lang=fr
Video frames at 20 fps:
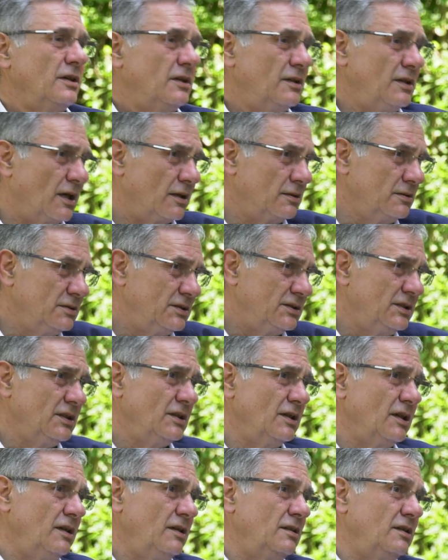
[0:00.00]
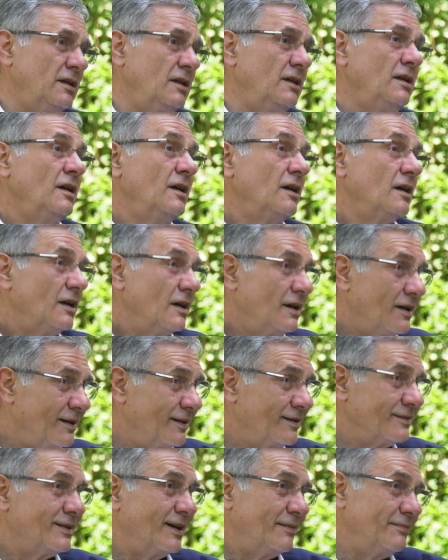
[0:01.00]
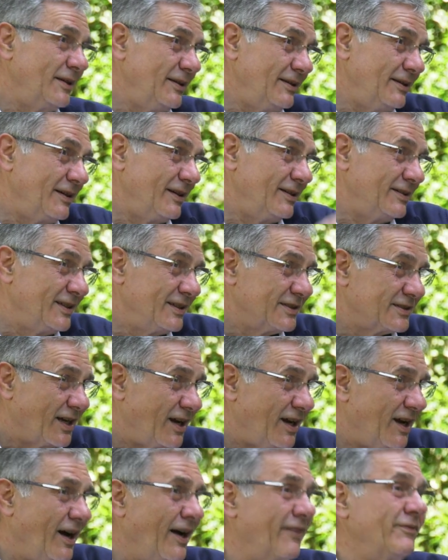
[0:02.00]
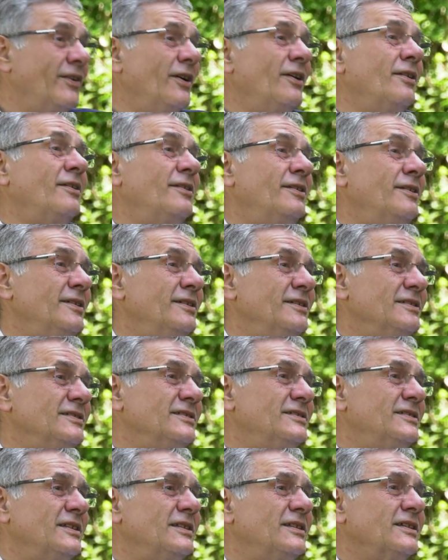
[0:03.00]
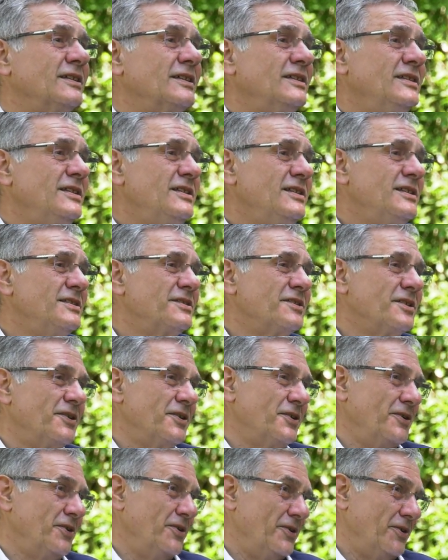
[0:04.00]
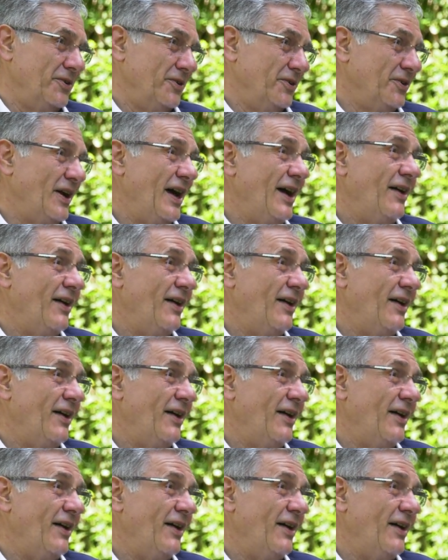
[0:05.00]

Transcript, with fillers: là aussi, qui a été entamé déjà avant cette crise euh,